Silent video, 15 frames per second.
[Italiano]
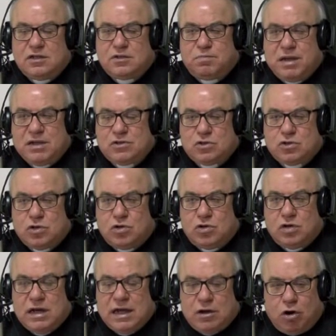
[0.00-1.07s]

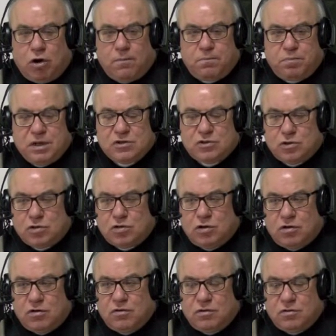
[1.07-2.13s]
spesso le coppie
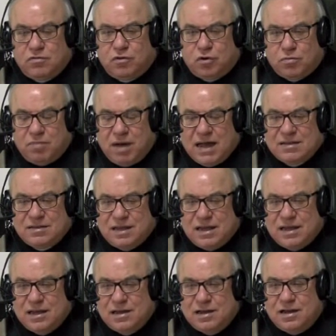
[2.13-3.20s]
sono
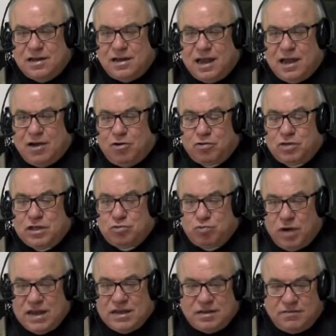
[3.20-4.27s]
formate ecco, da
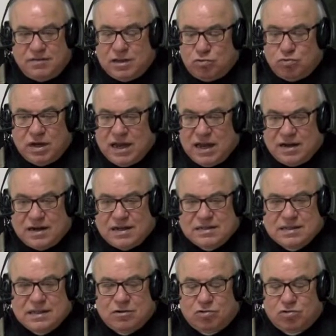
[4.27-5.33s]
due individui che
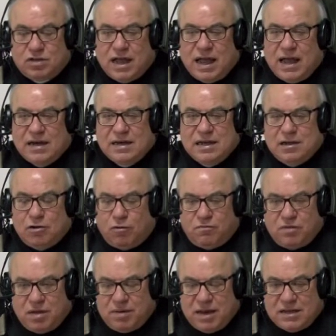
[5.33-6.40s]
restano tali,
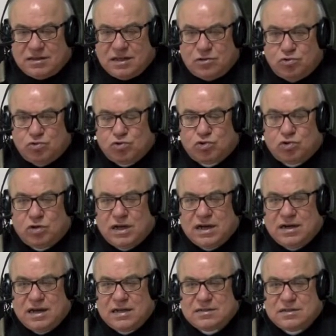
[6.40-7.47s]
ovviamente è giusto che
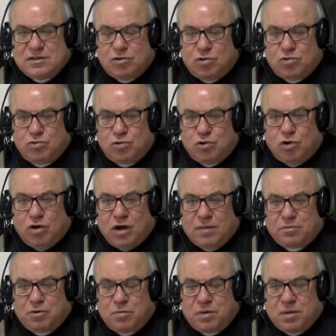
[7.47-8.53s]
restino ognuno con la
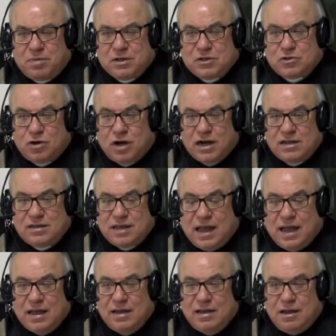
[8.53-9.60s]
propria
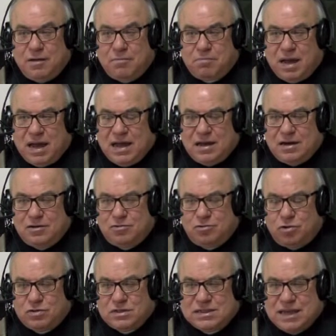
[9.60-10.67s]
personalità, ma
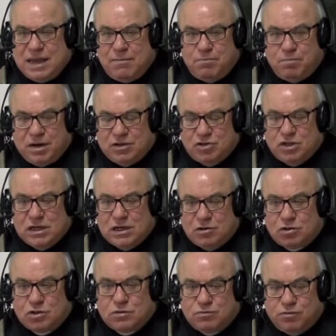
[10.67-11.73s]
non sempre c'è
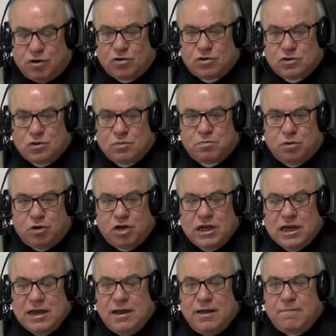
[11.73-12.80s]
lo sforzo
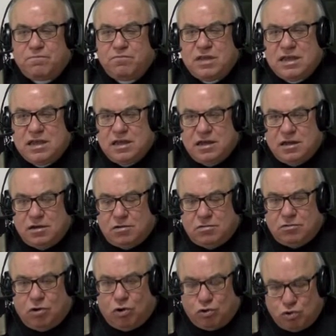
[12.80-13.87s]
poi
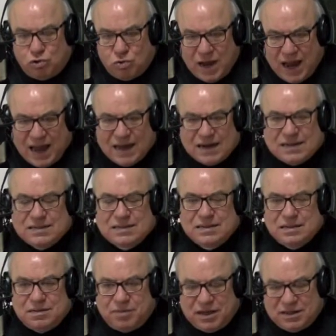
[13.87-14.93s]
di
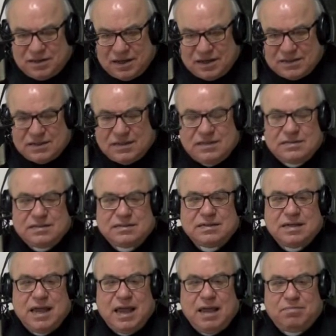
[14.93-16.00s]
coniugarsi, di mettersi
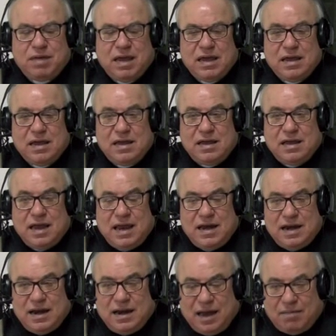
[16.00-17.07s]
insieme e
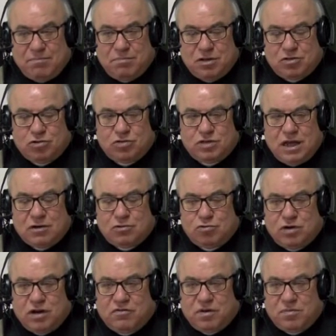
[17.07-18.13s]
nell'ambito di
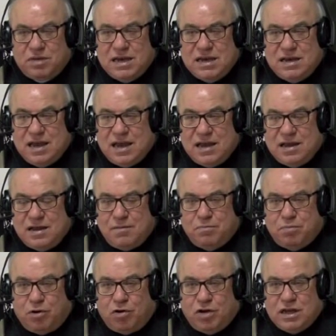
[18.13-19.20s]
alcune famiglie
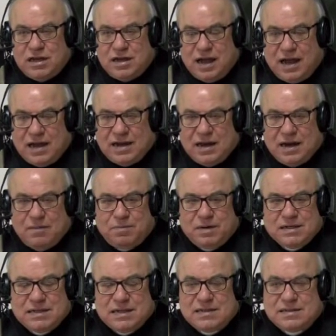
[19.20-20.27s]
poi anche la
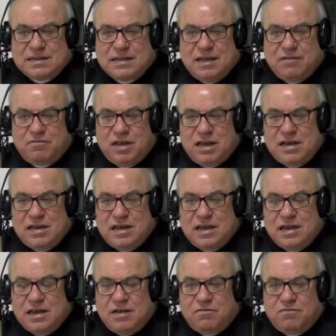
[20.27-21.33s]
presenza dei figli
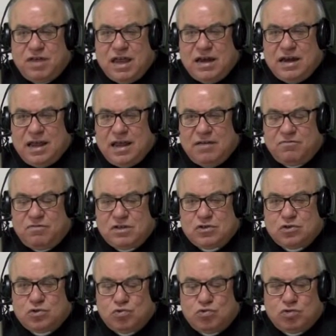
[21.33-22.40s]
viene
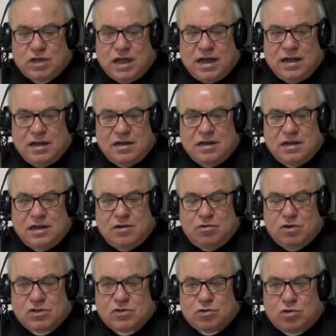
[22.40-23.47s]
vissuta in
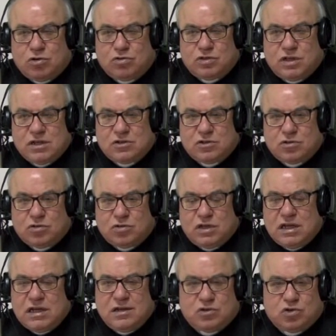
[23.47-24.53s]
questo contesto
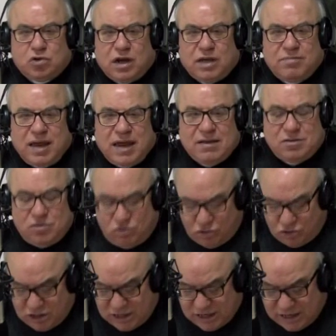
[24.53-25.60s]
di
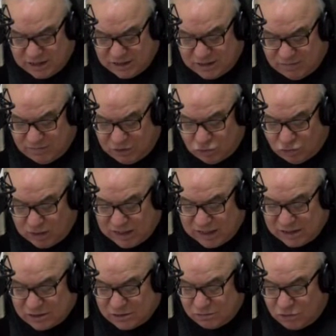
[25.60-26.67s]
isolamento, di
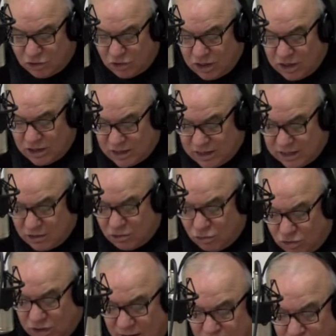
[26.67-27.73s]
individualismo, in cui